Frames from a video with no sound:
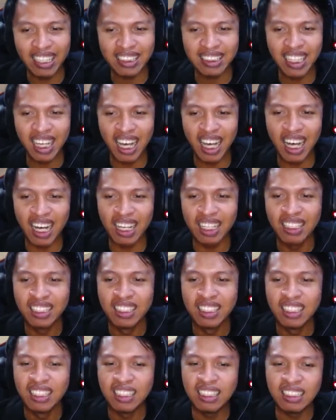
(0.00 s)
Let's go.
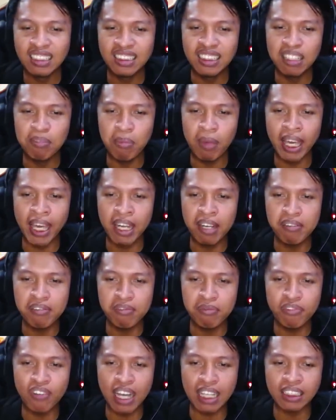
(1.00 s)
Ini
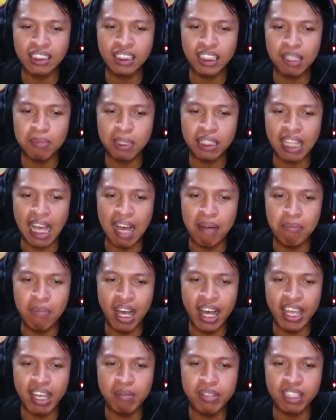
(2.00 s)
G-Man fase
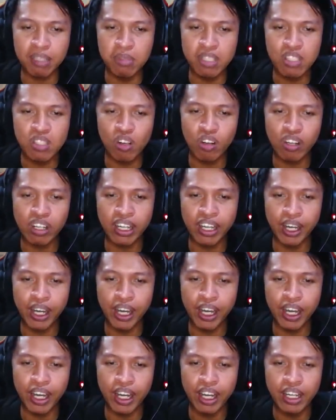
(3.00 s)
pertama ya, Mr. Nemesis.
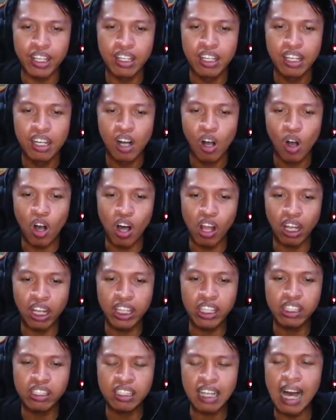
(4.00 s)
Oke.
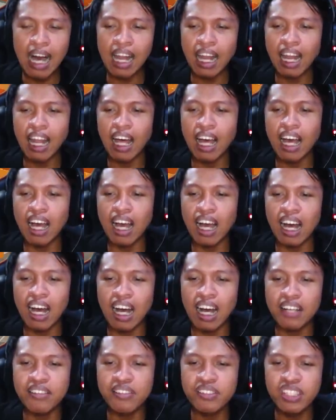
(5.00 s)
Holy
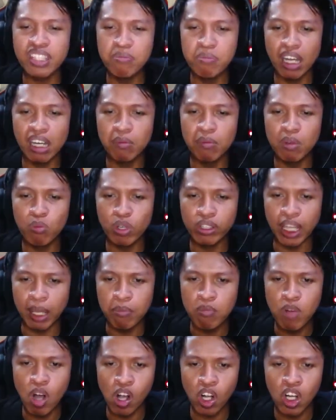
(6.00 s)
kalah. G-Man membuat
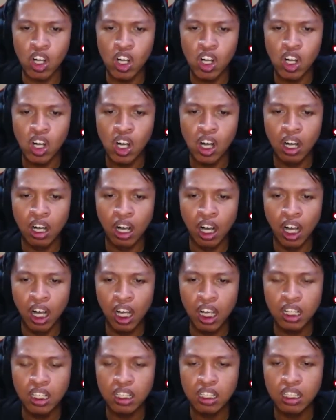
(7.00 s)
tembok
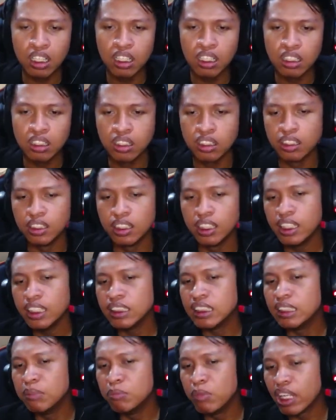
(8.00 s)

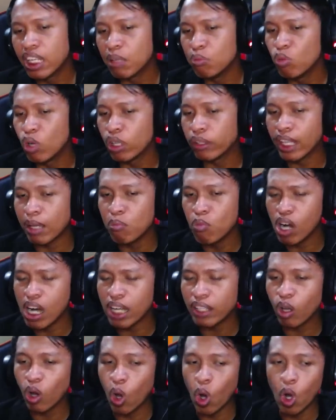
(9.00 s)
ini Jimin yang buat tembok
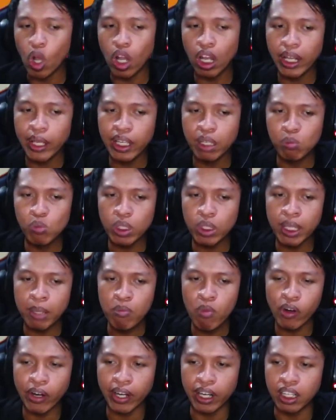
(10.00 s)
atau Holly yang buat
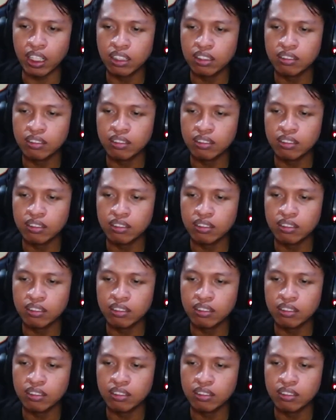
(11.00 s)
tembok ya?